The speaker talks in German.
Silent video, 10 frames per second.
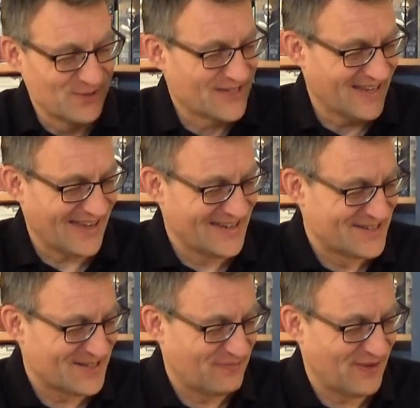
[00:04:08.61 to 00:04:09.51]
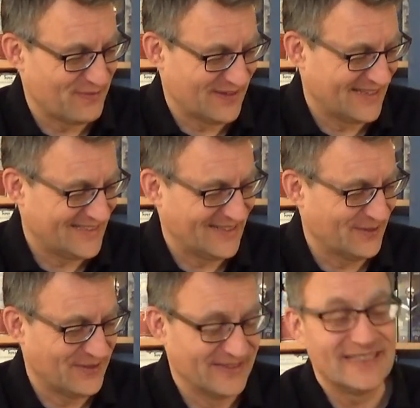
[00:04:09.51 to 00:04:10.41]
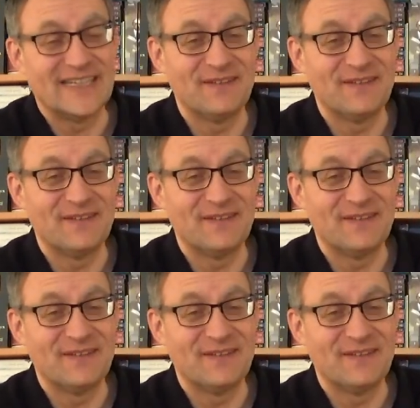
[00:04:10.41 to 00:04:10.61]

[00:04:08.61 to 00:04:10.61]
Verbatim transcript: Vulkanischer Pfeffer hatte ich auch noch nicht.